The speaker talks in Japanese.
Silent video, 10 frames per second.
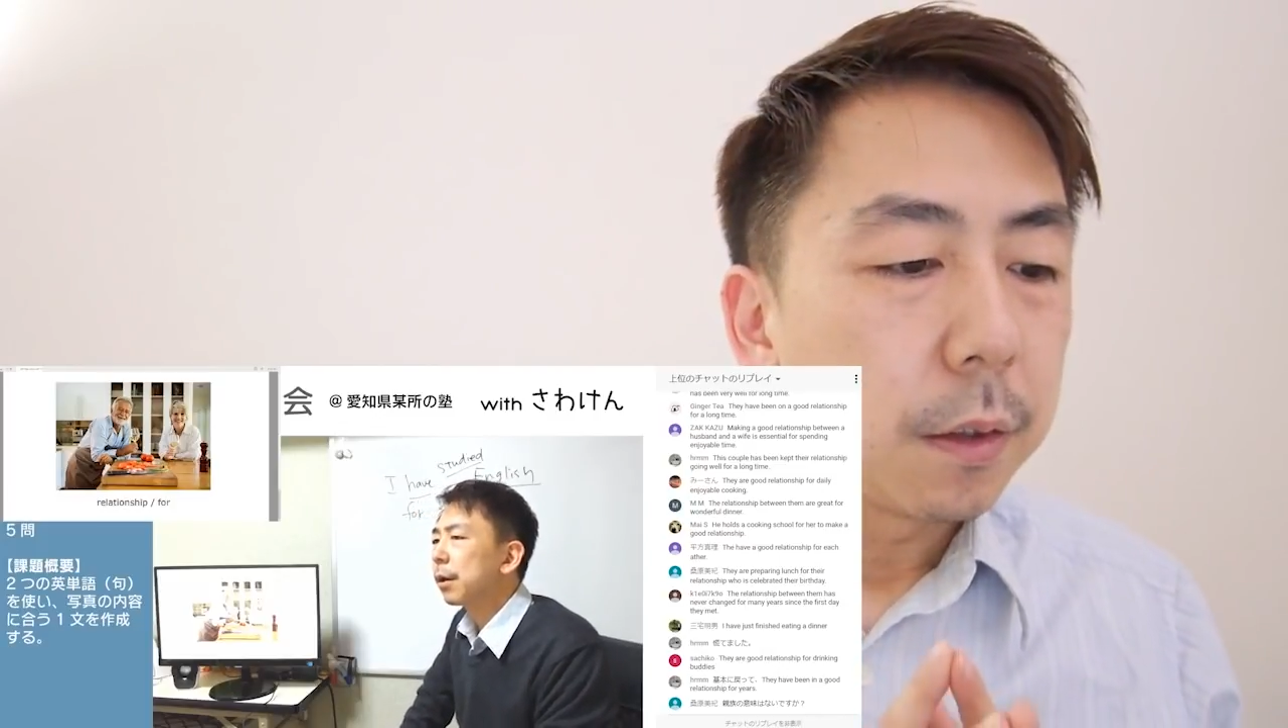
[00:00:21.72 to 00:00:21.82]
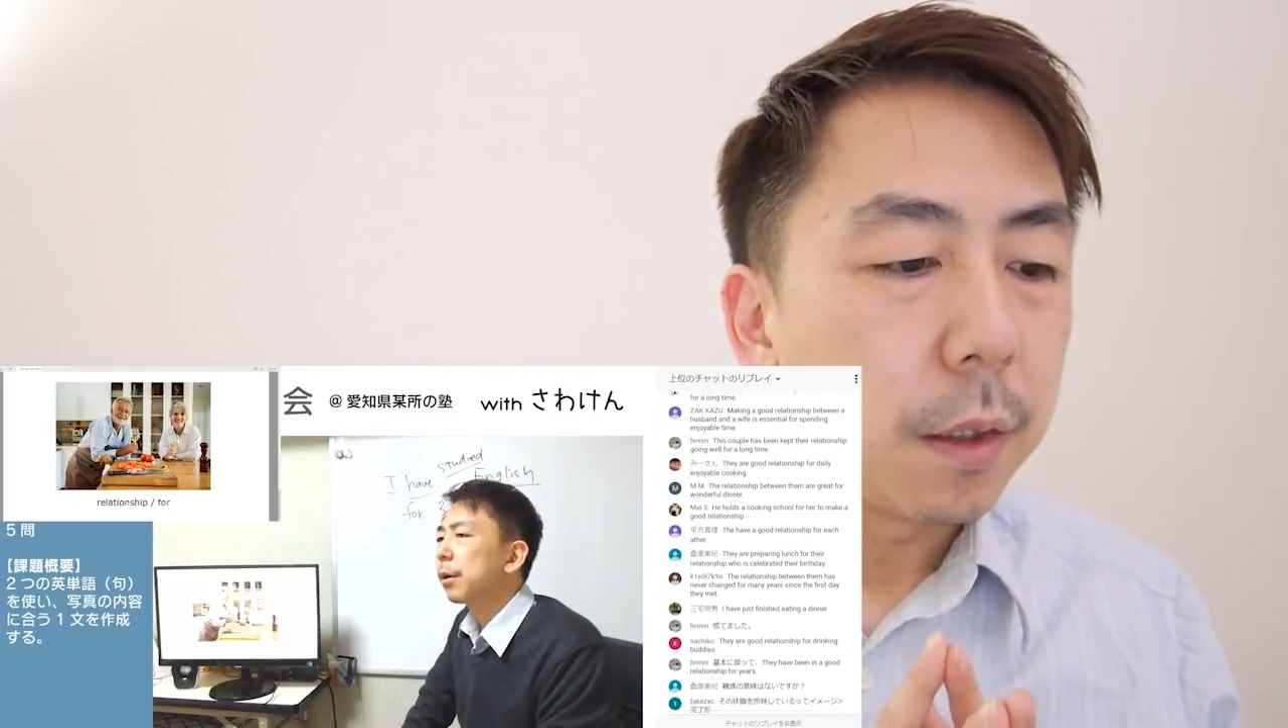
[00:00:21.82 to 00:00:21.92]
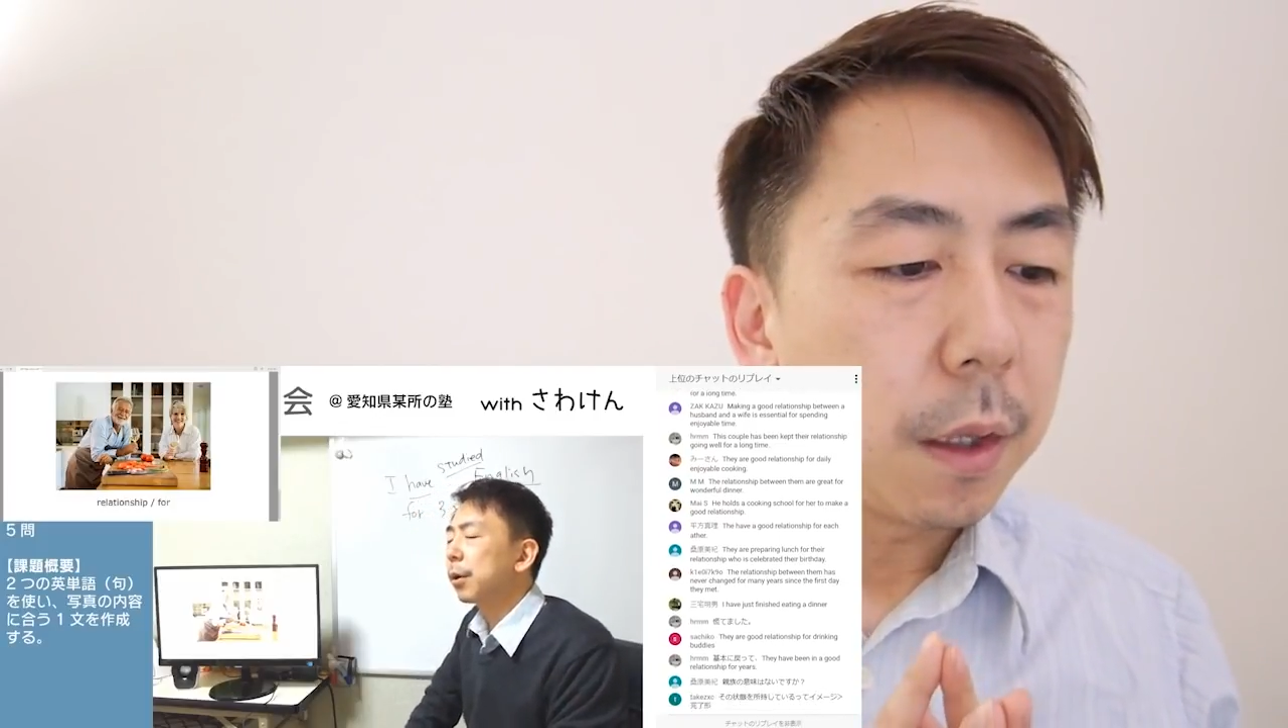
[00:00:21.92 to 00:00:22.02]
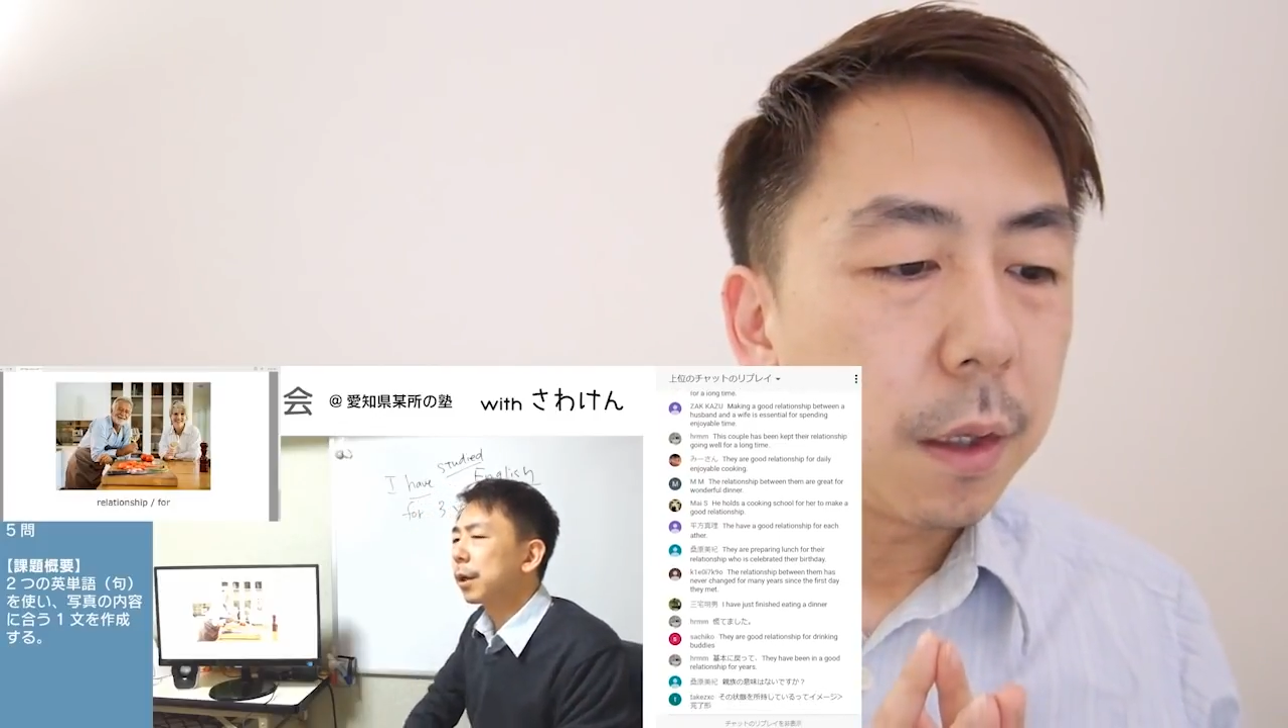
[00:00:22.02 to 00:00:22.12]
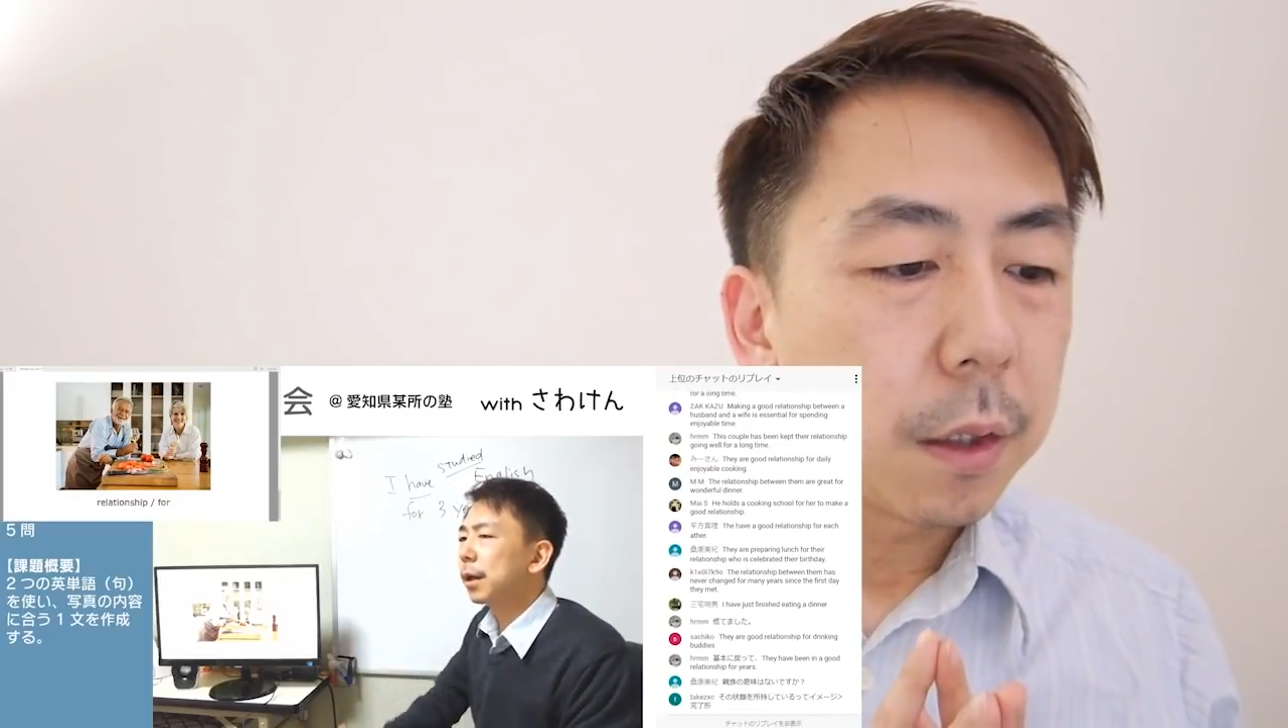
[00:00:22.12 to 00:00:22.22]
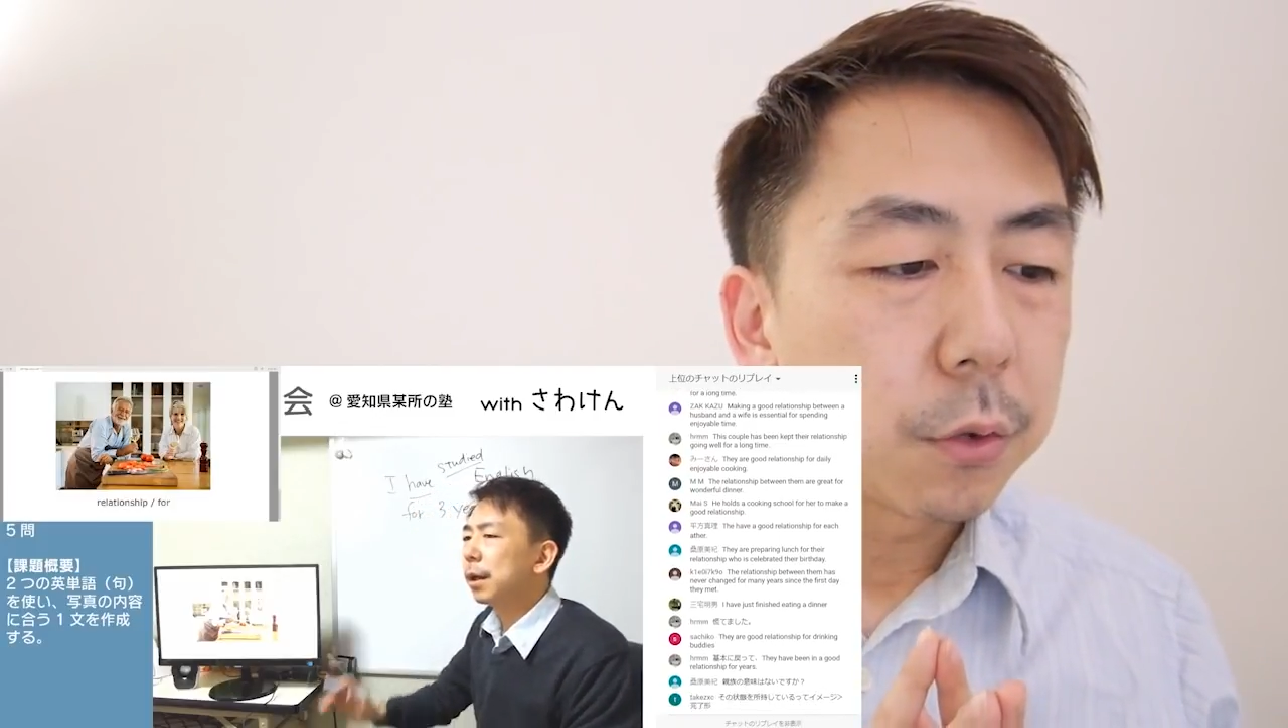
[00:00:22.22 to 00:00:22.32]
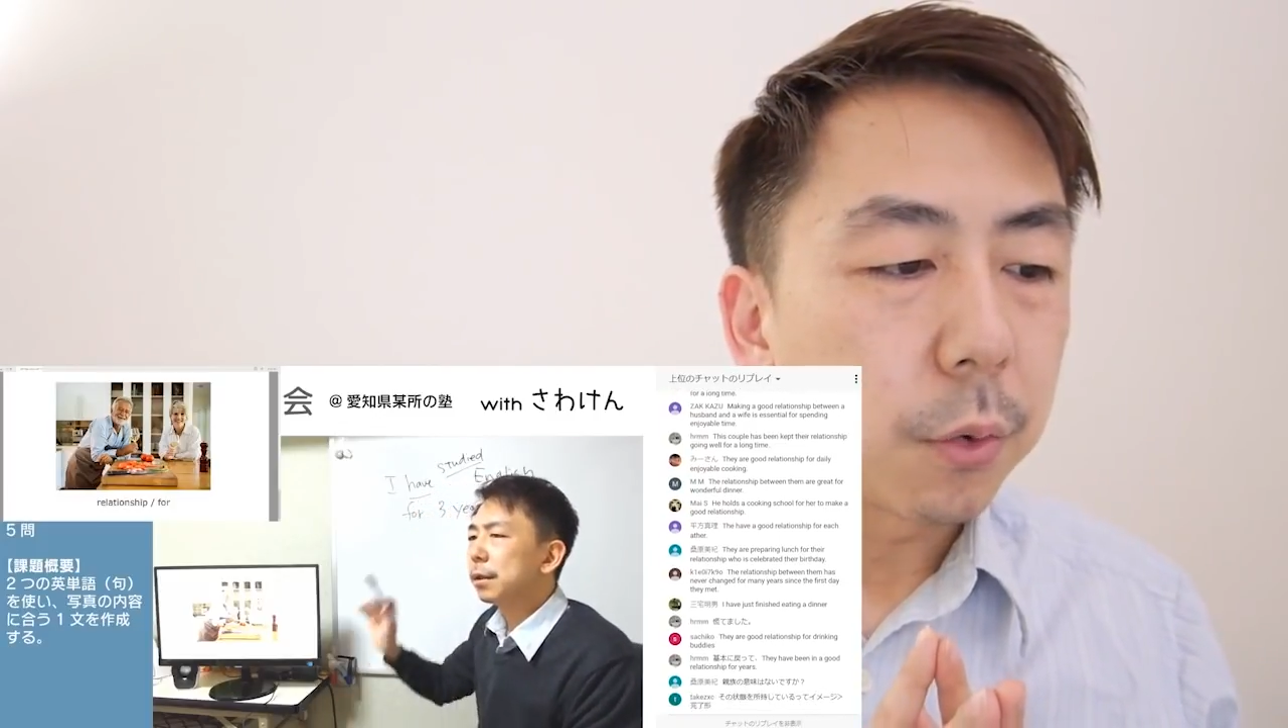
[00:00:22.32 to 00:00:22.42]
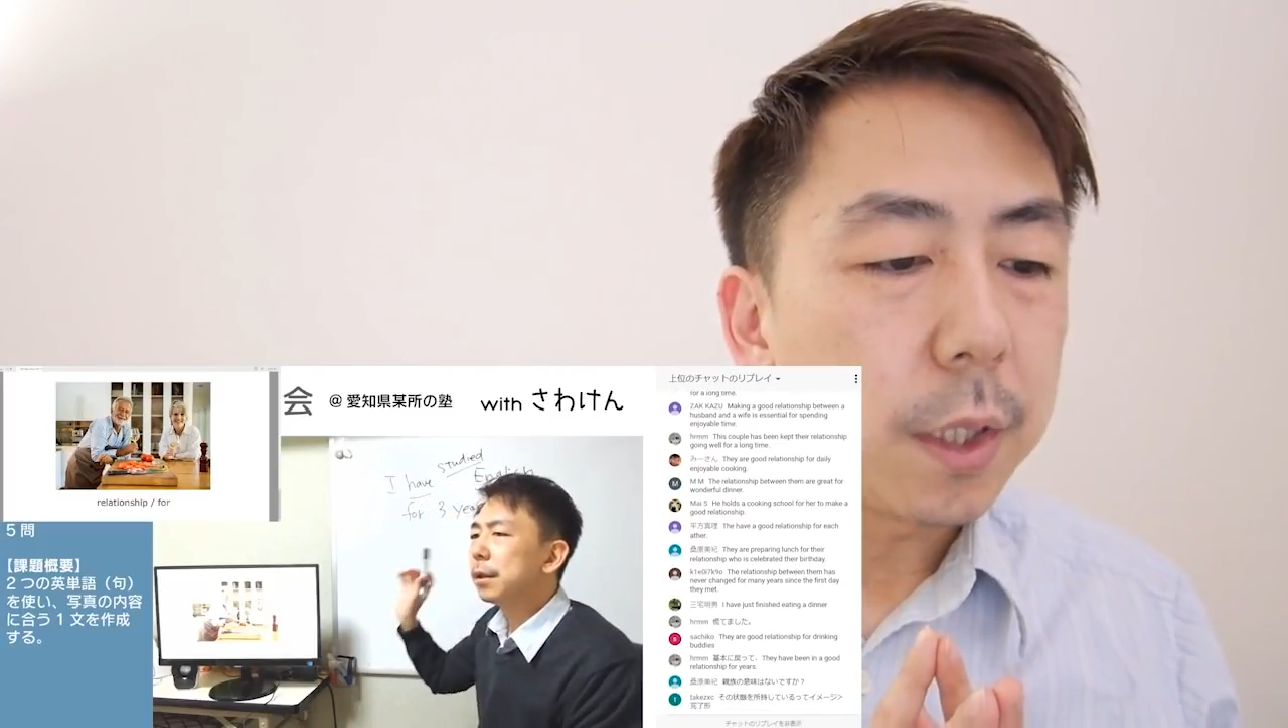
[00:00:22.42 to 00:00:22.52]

でそ